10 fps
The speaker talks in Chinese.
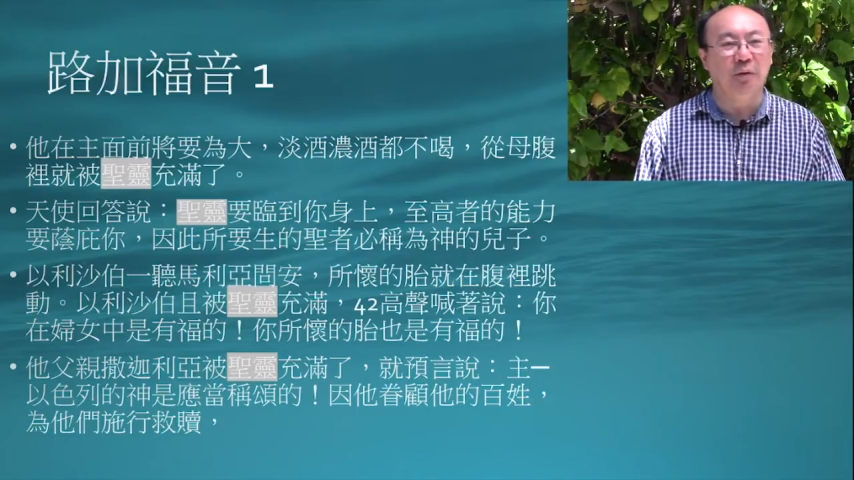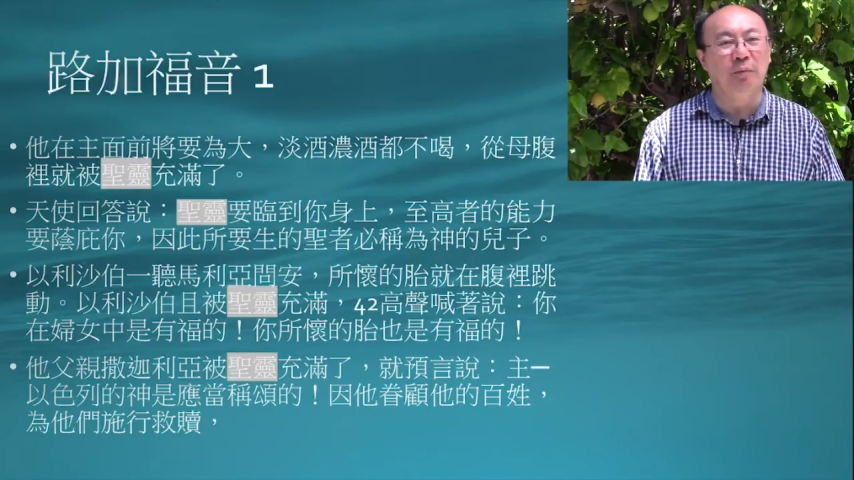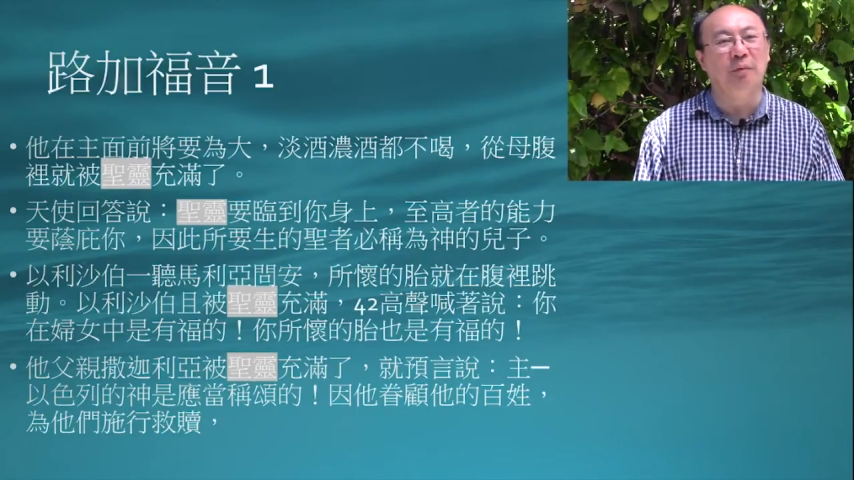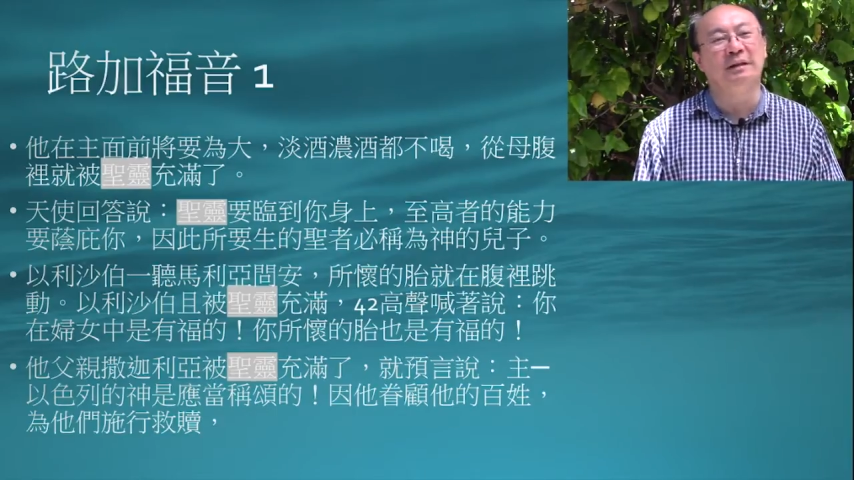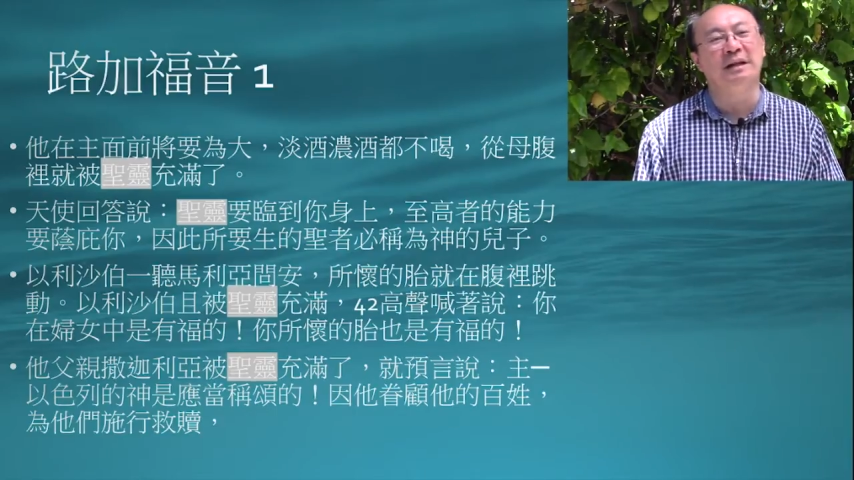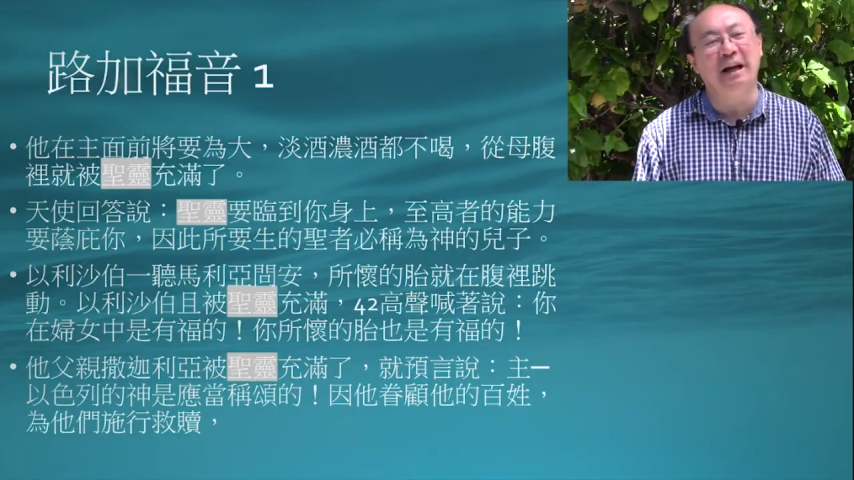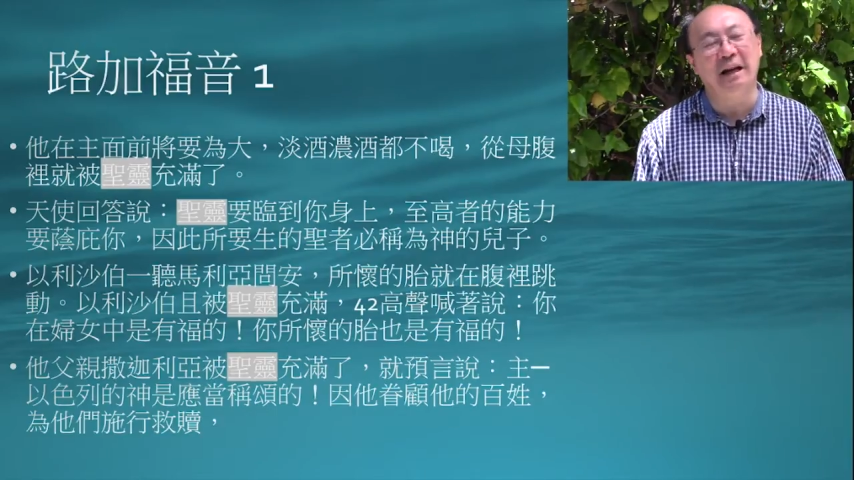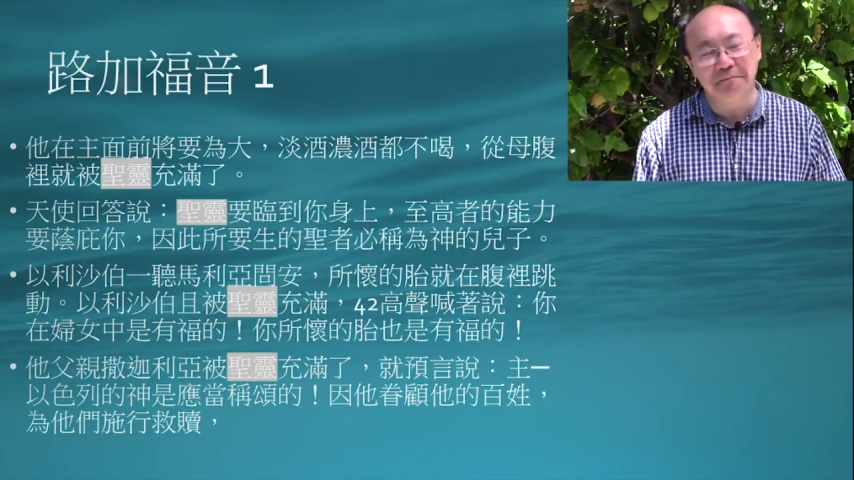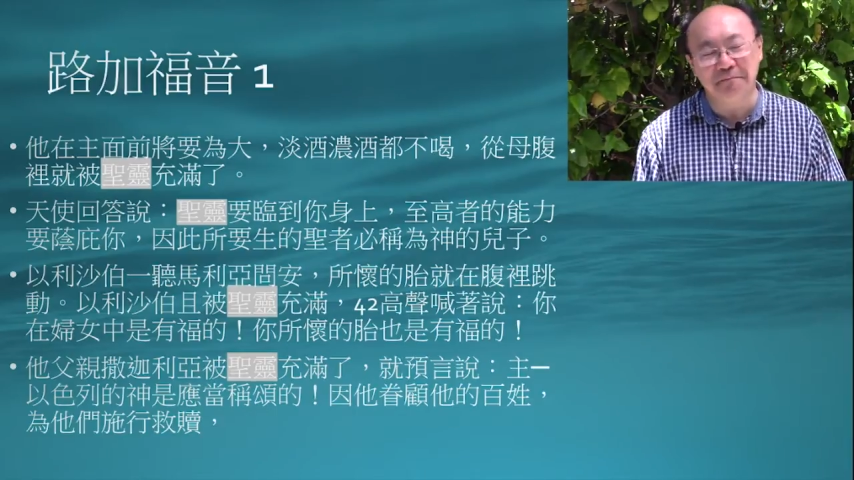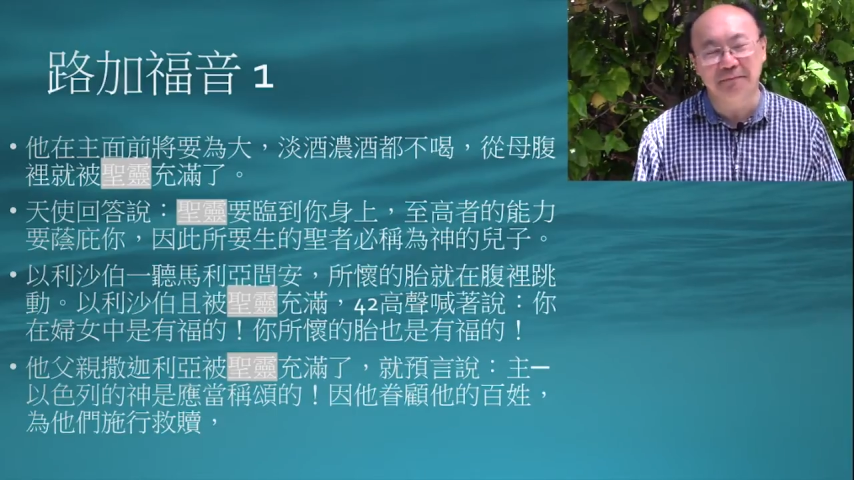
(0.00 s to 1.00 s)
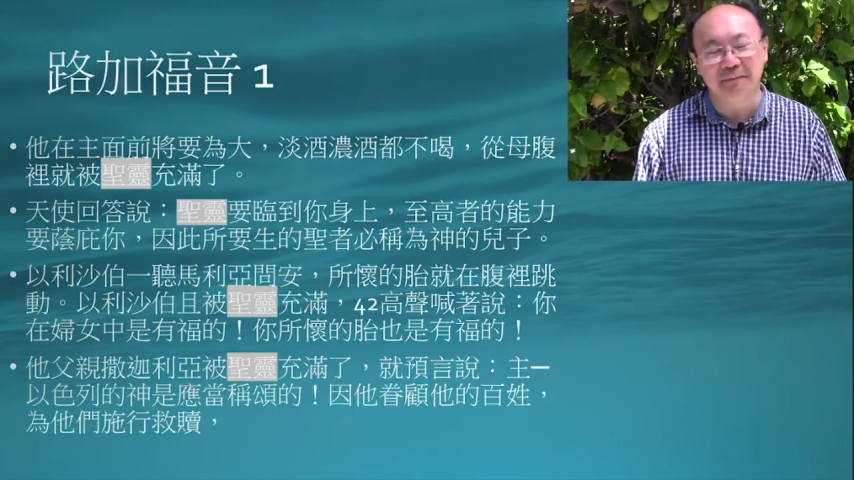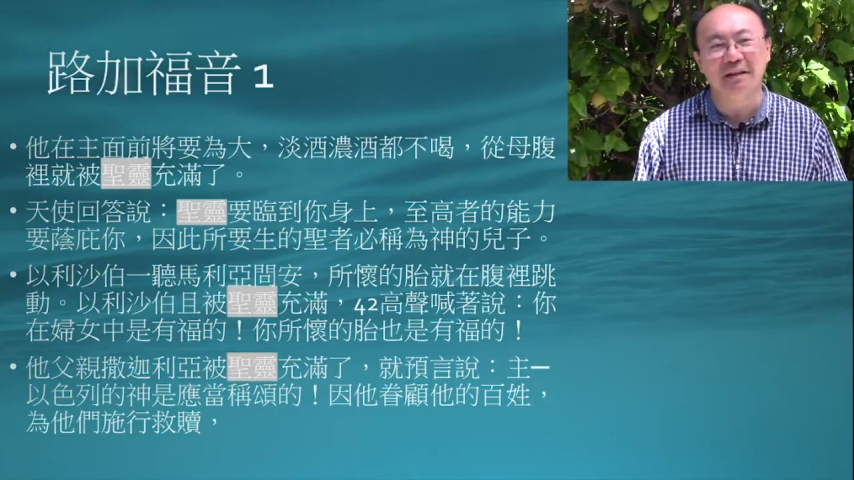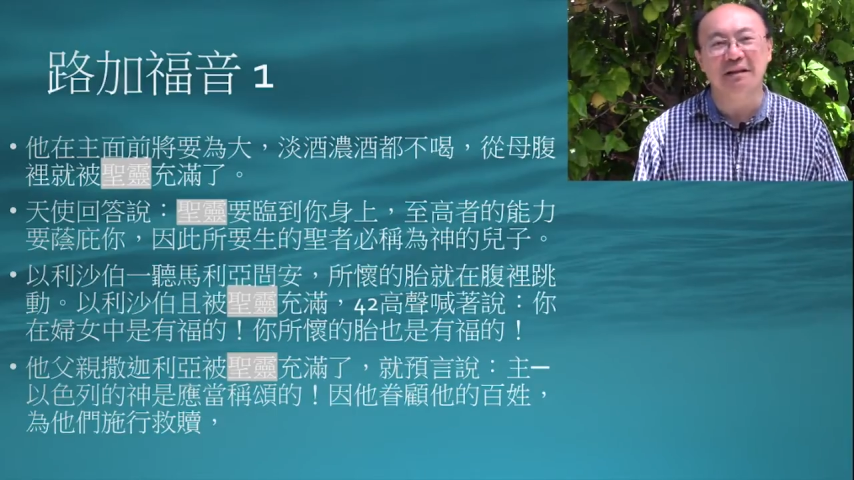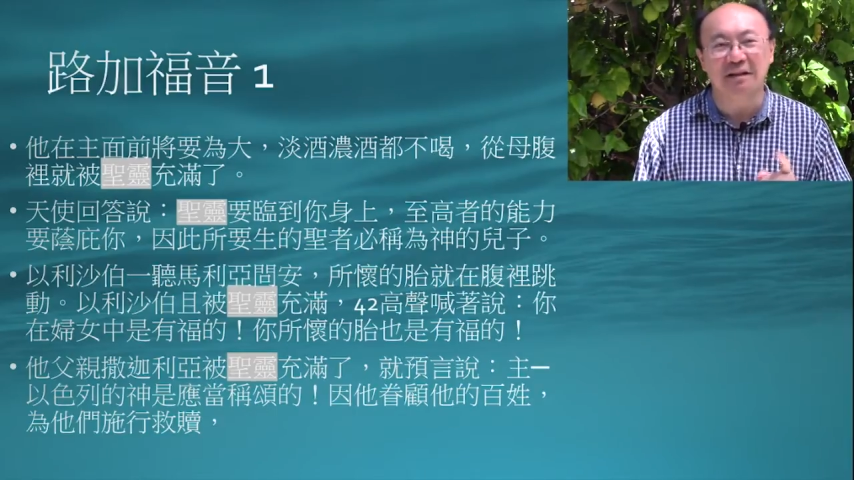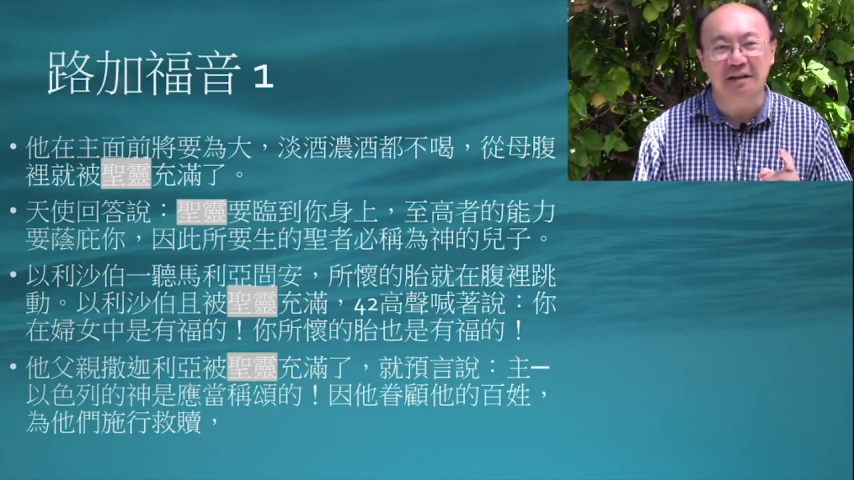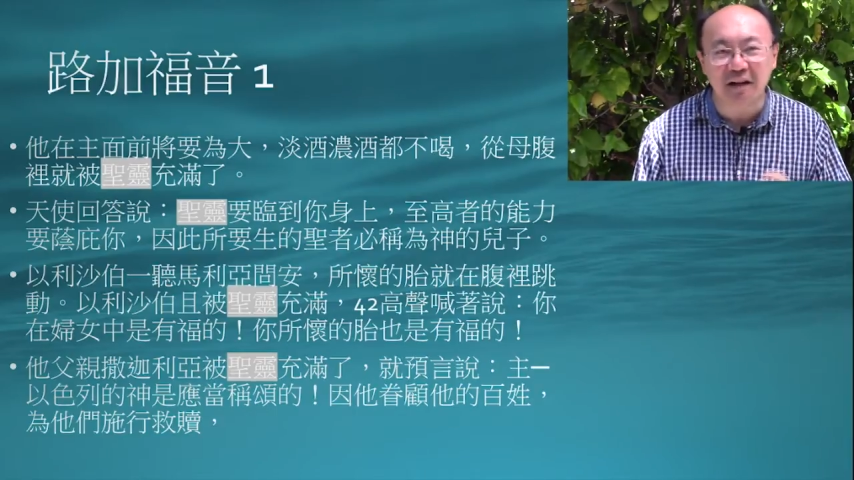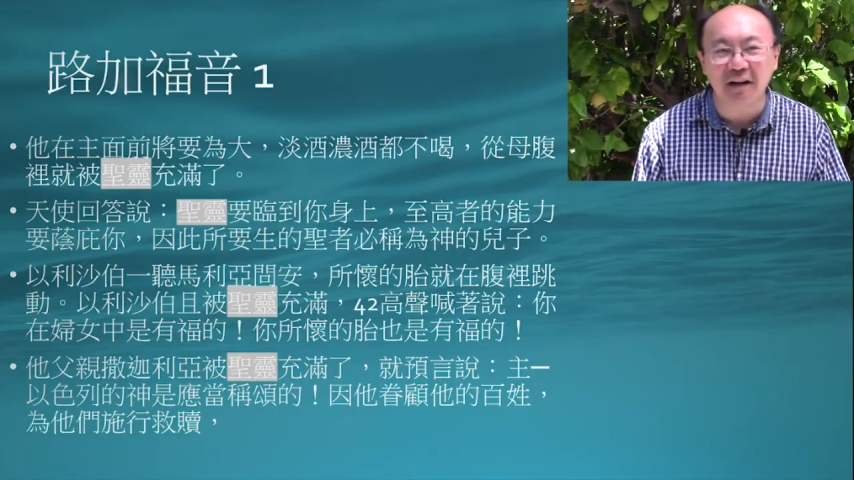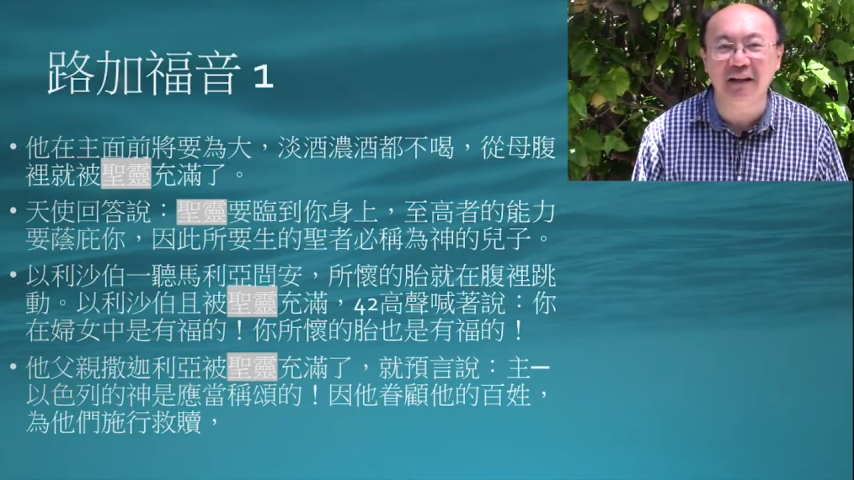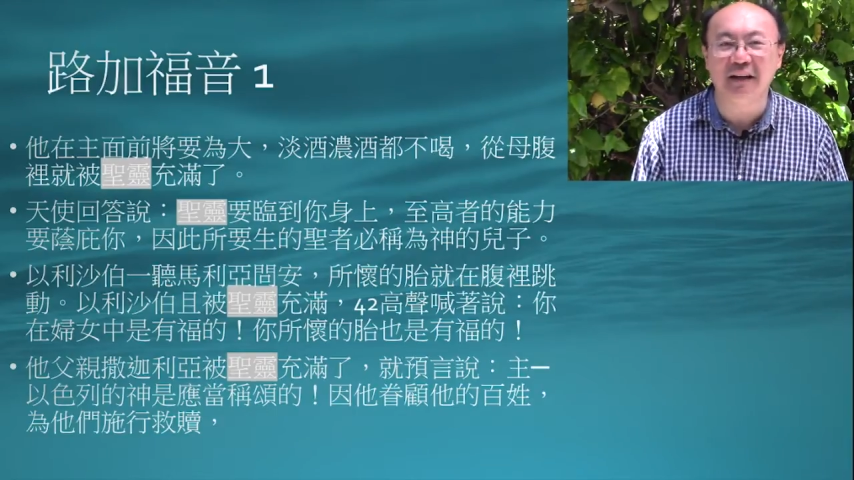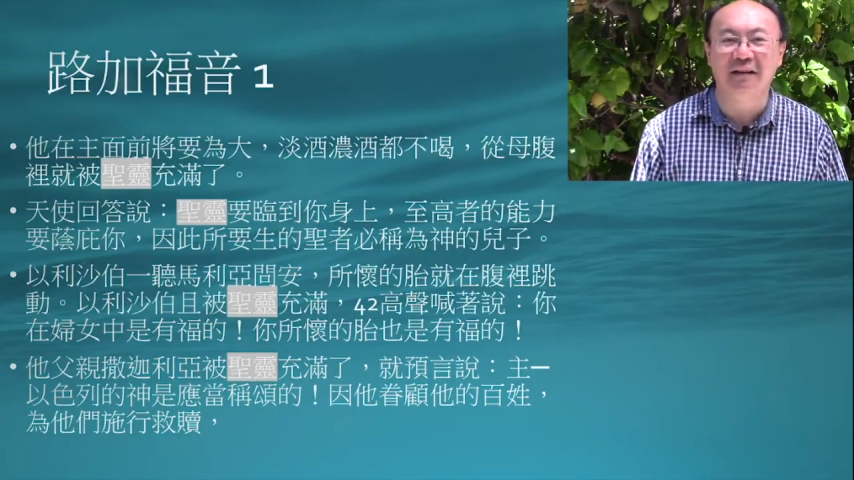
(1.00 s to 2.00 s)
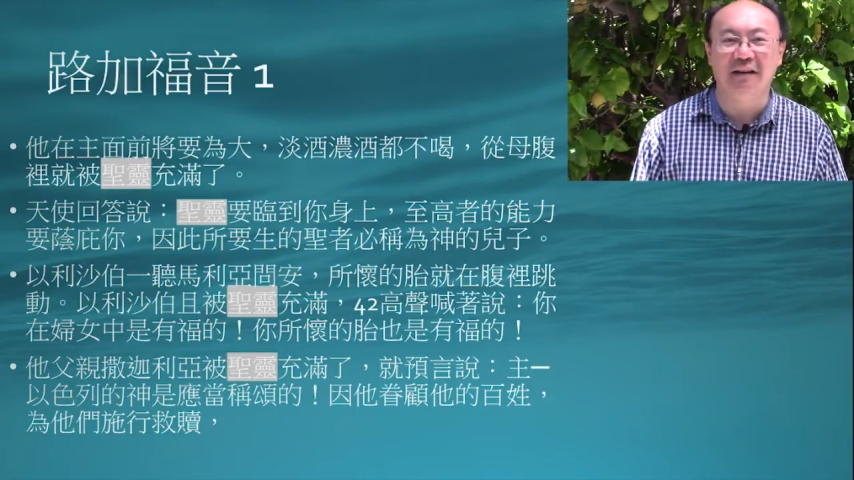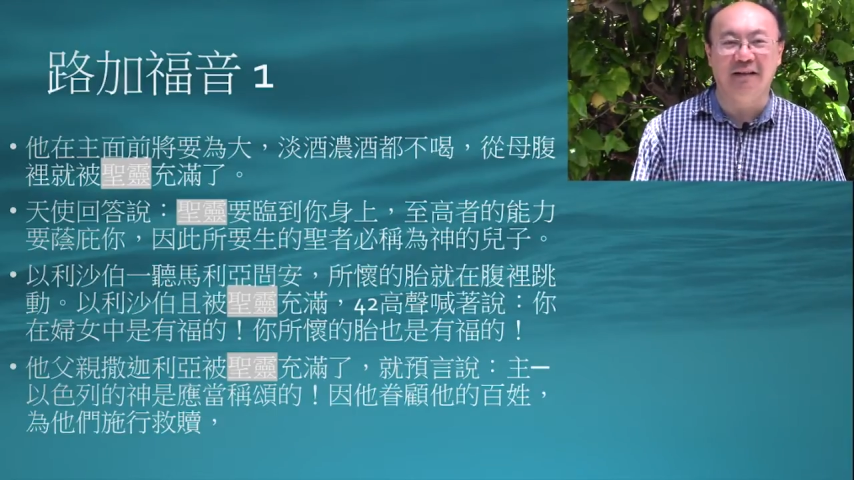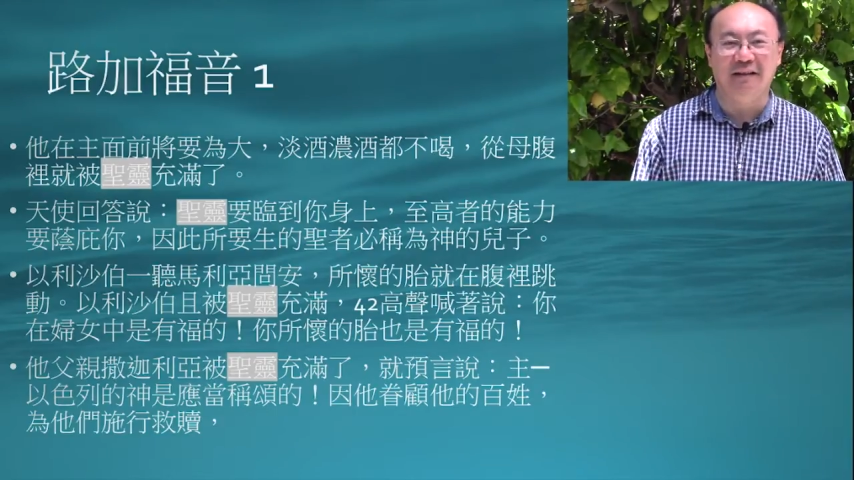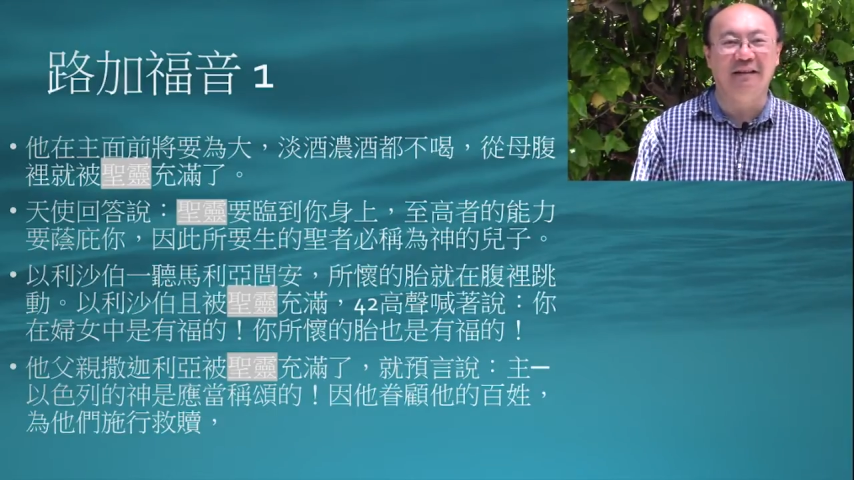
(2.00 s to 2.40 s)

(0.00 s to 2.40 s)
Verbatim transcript: 我猜圣灵了，